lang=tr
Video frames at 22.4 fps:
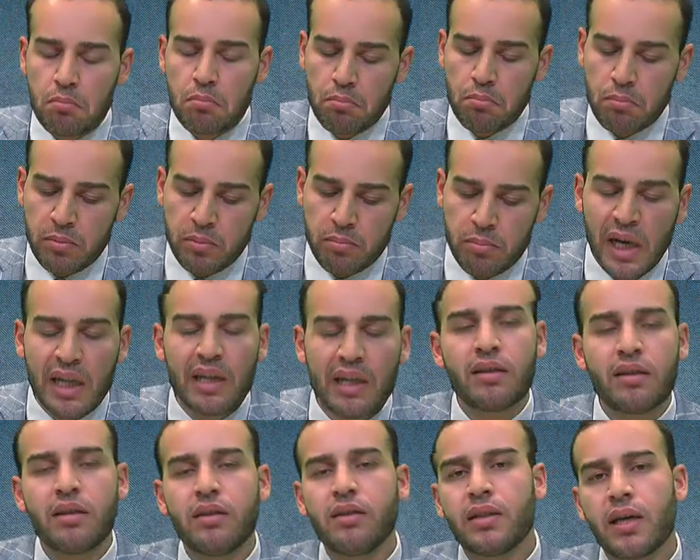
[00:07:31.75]

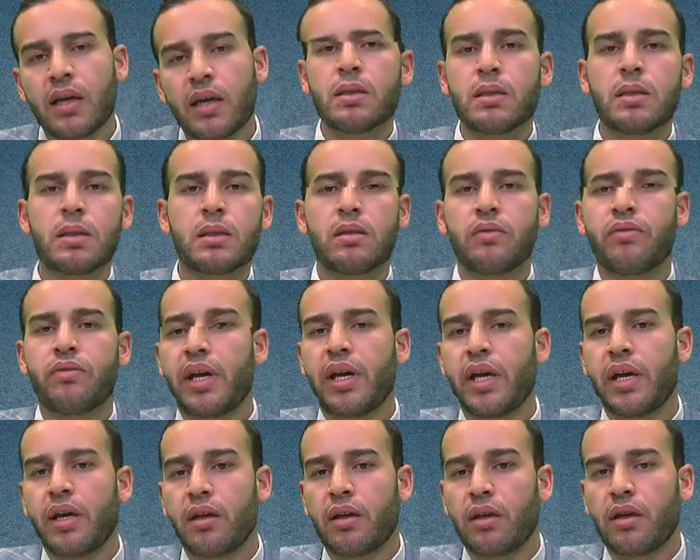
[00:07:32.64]
malının yarısını
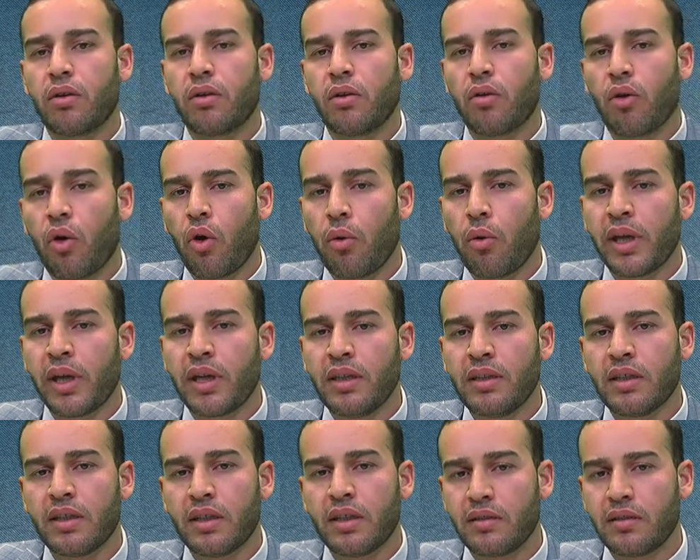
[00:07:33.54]
veren
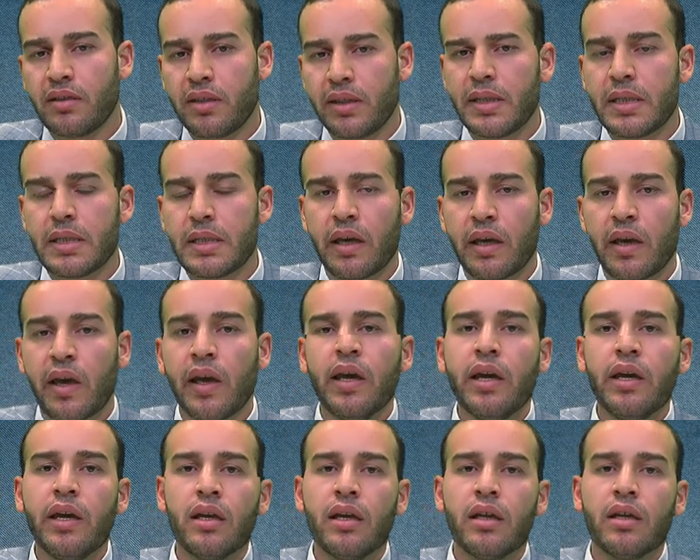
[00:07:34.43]
Ömer'in girdiği
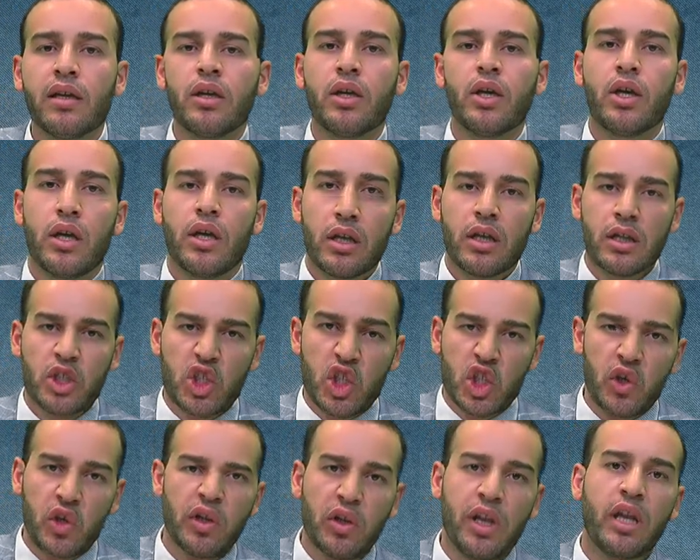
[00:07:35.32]
listeye
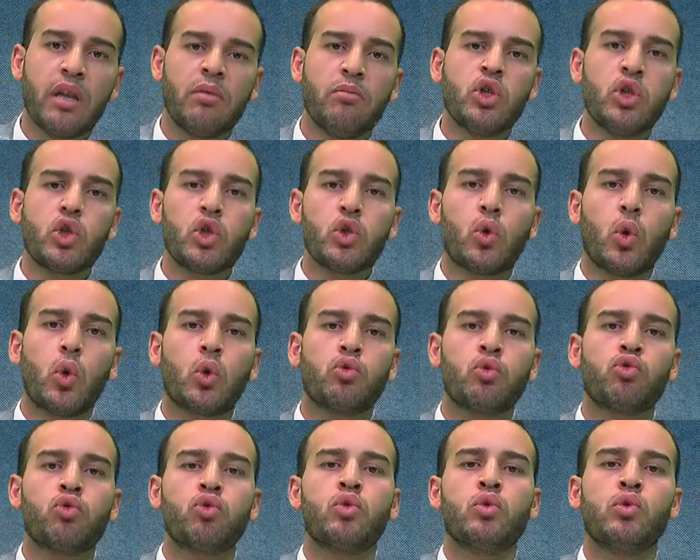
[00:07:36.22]
çiğnenmiş
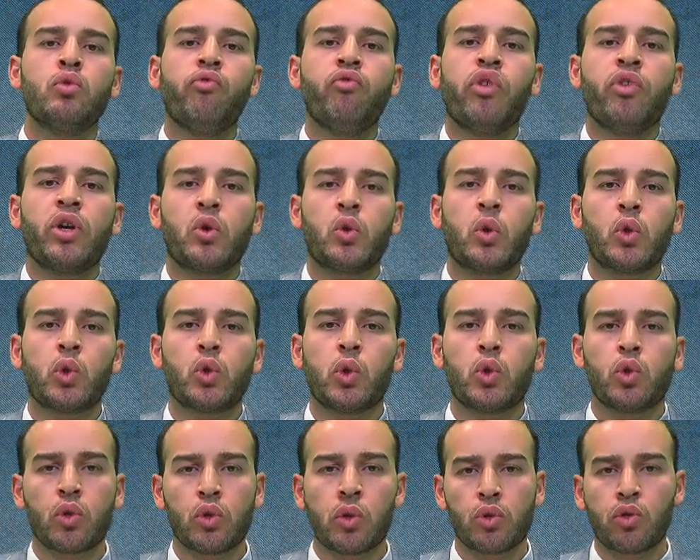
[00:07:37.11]
onurunu ve
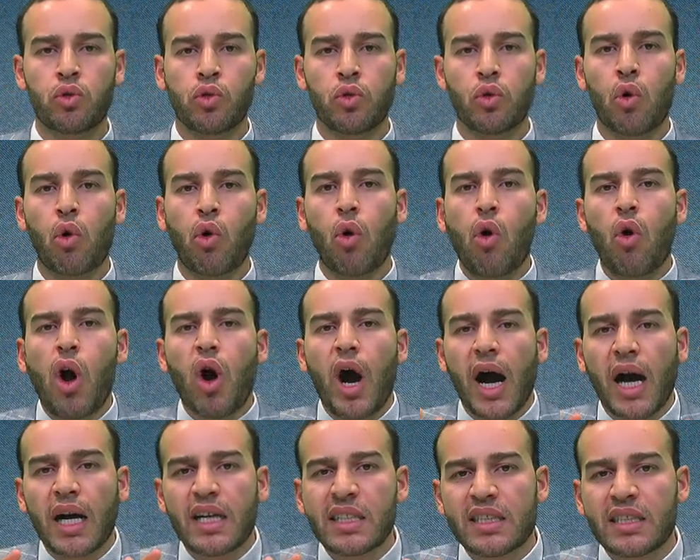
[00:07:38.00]
gururunu, o
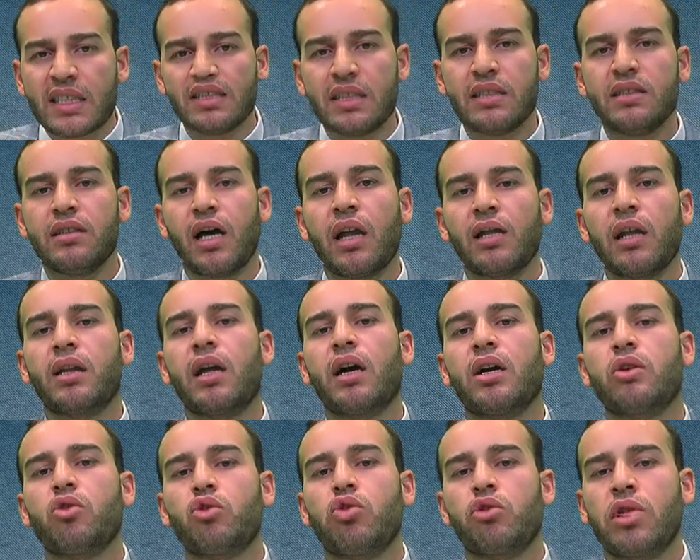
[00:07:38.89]
hakkını Allah
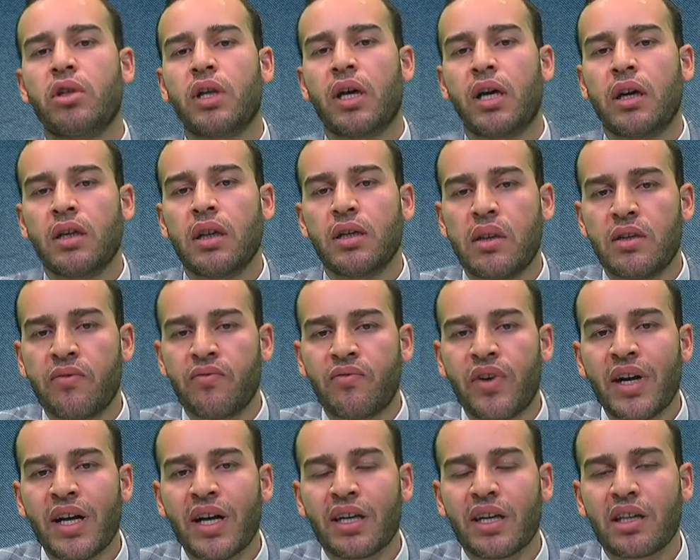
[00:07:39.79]
yoluna
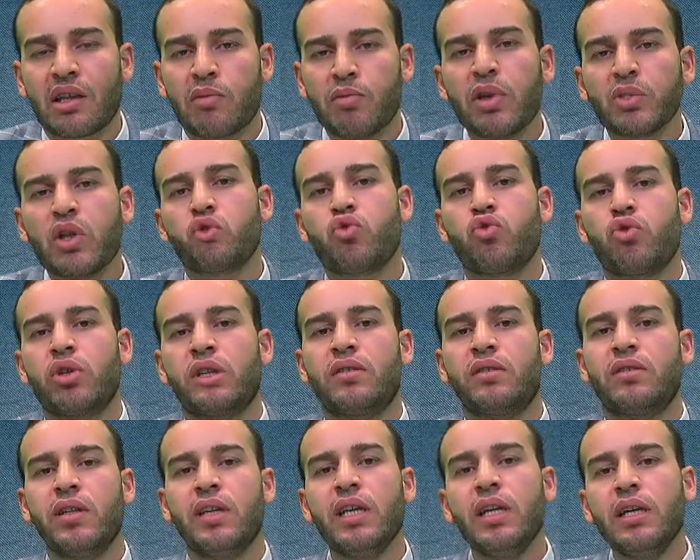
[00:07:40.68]
infak etmek
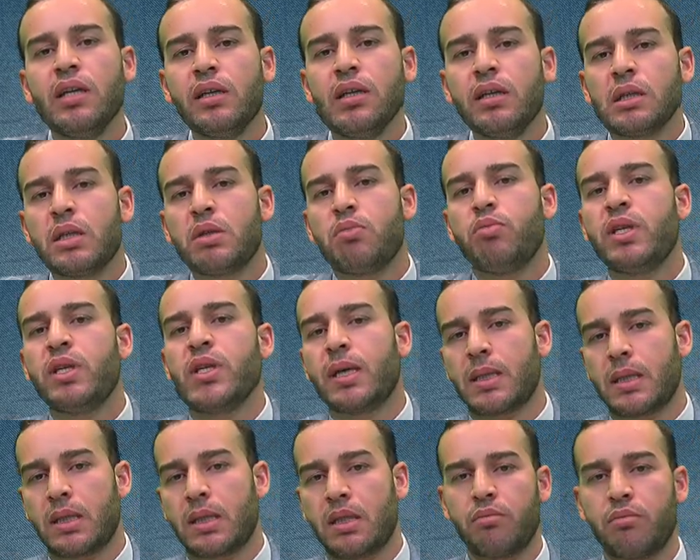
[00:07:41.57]
suretiyle ismini
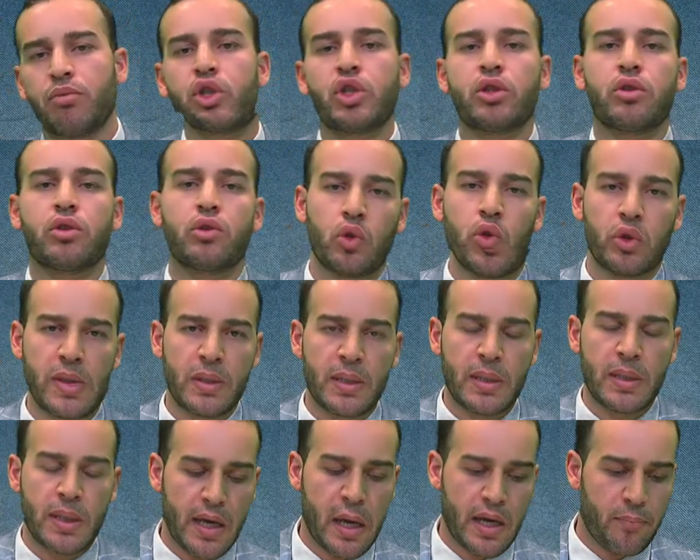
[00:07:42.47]
yazdırmıştır o
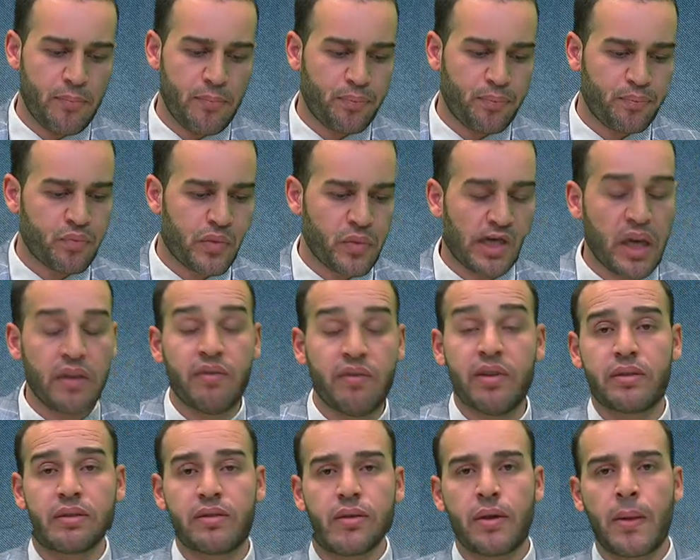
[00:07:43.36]
listeye.
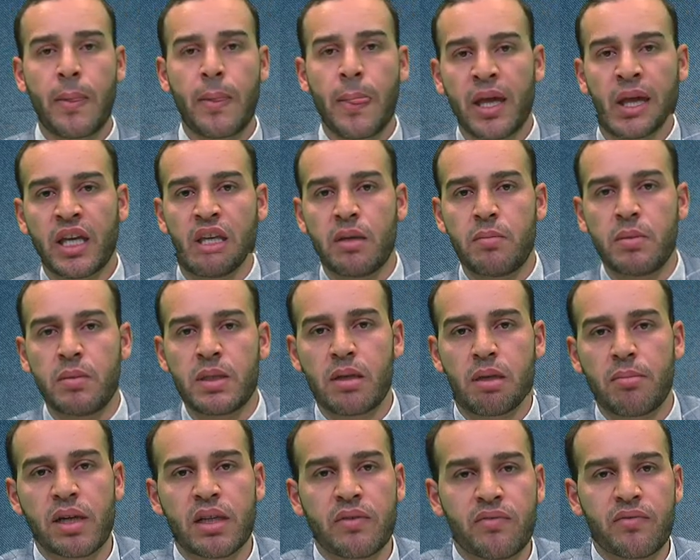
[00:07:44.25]
Evet, kimi
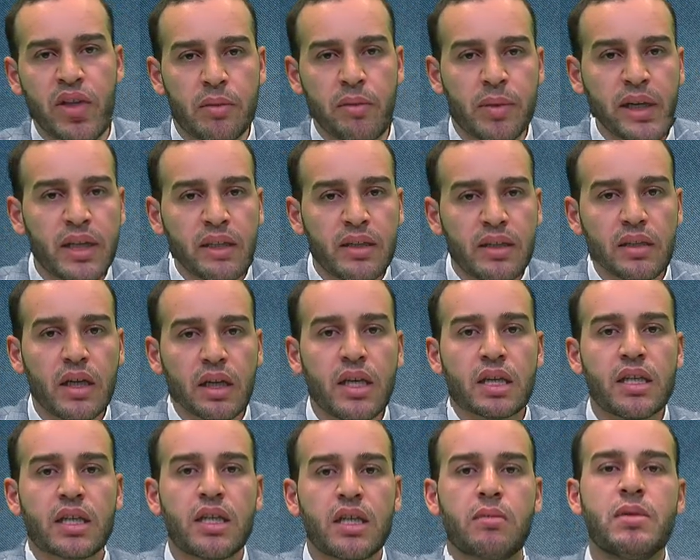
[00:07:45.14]
zaman vermek
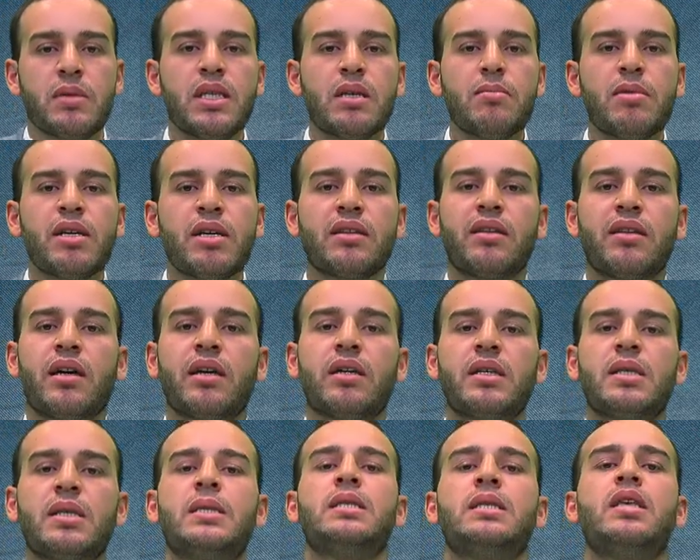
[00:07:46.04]
Kimi zaman da
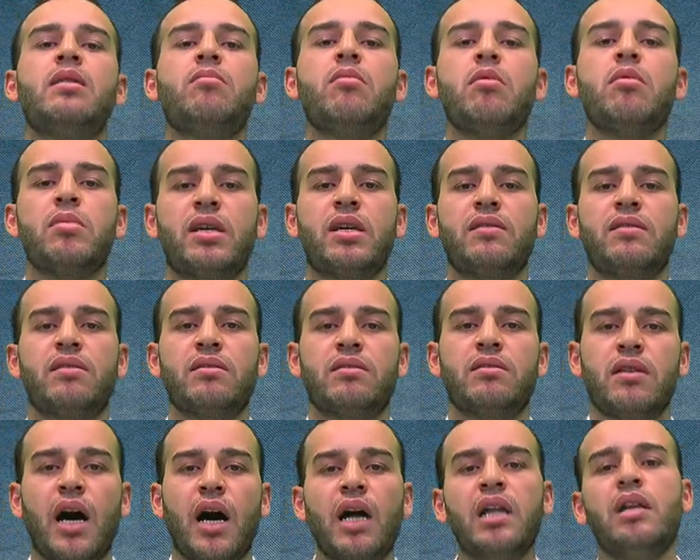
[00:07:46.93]
istememektir,
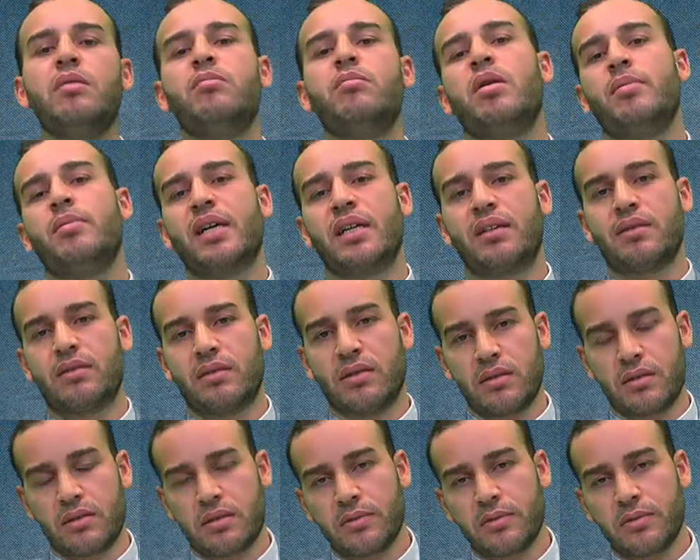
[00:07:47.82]
almamaktır.